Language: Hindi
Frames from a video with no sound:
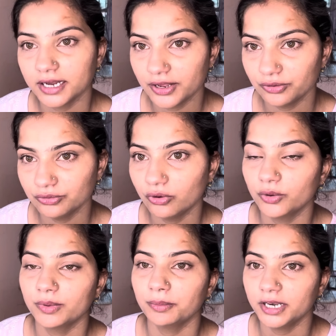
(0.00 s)
आई हूँ और
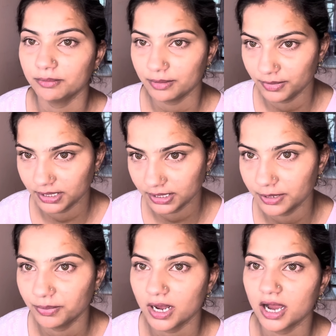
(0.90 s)
मैं मेरी मम्मी के घर
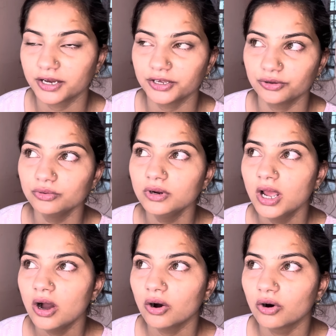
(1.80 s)
पे आ गई हूँ
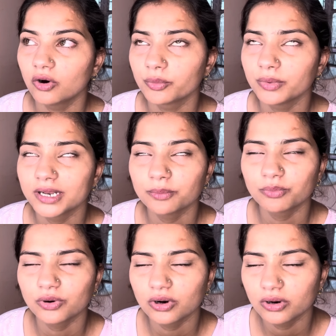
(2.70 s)
और मेरे
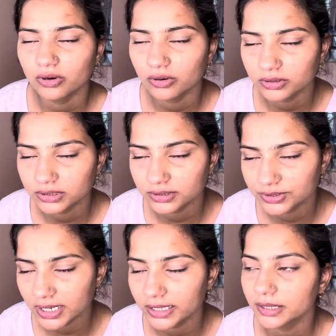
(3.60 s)
बहुत
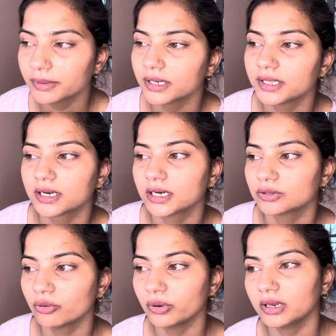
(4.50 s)
ज़्यादा मेरे दिक्कत
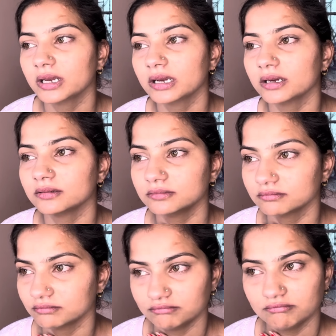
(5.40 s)
हो रही है
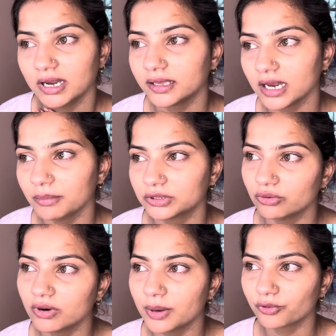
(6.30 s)
मैं क्या
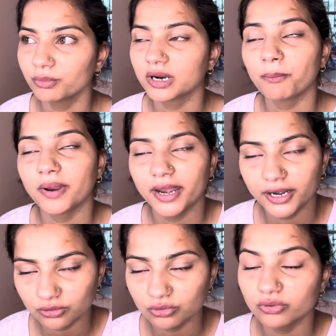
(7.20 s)
बताऊँ आपको मेरा
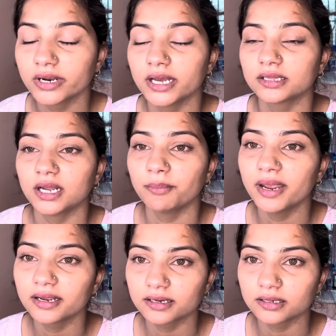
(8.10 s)
पेट दुख रहा है इतना
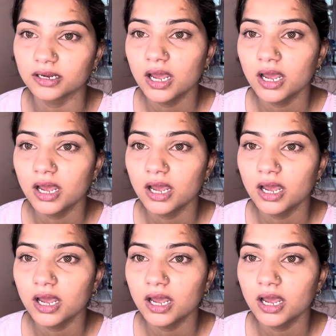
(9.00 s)
भयंकर